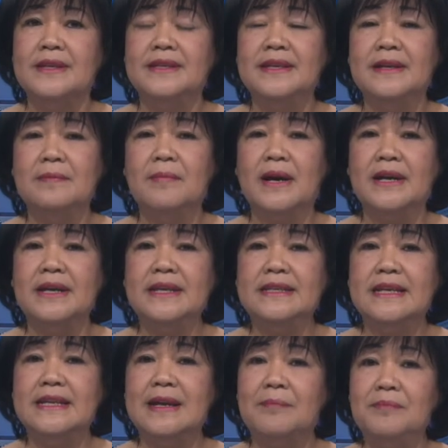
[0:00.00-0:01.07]
nhưng mới
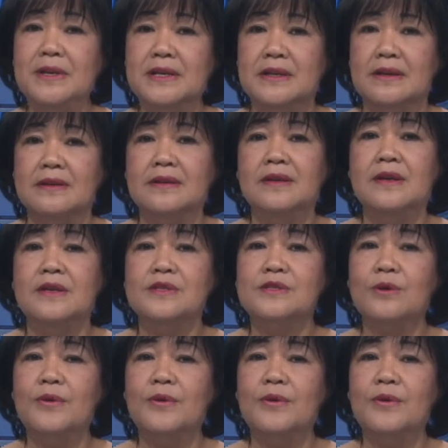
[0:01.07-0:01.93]
chỉ nắm được số